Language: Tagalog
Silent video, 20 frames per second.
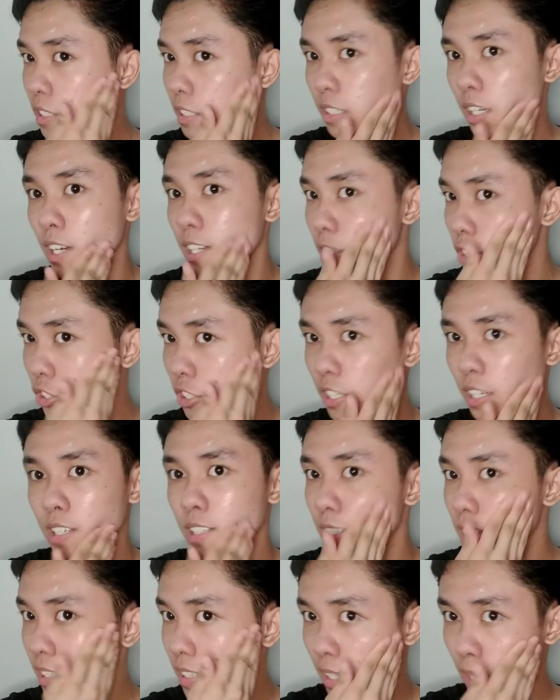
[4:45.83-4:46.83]
sun
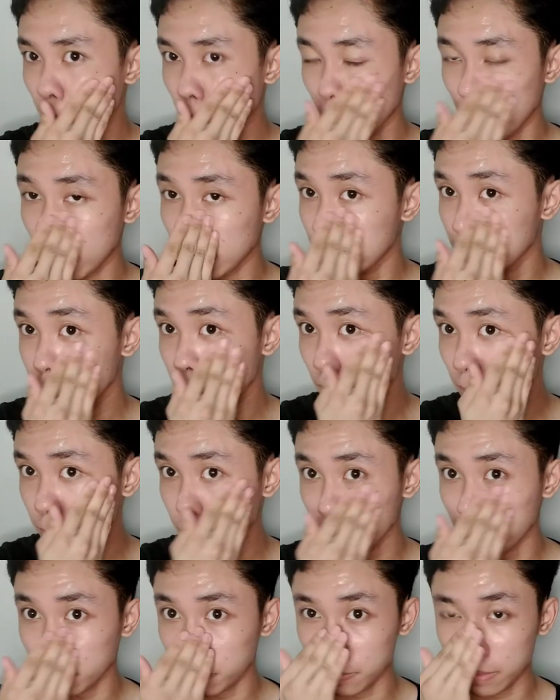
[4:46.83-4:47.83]
gel and
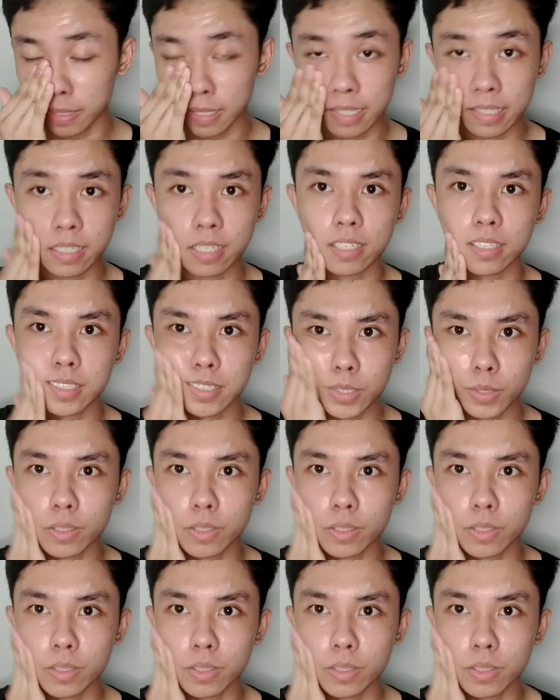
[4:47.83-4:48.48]
drop cream nila guys.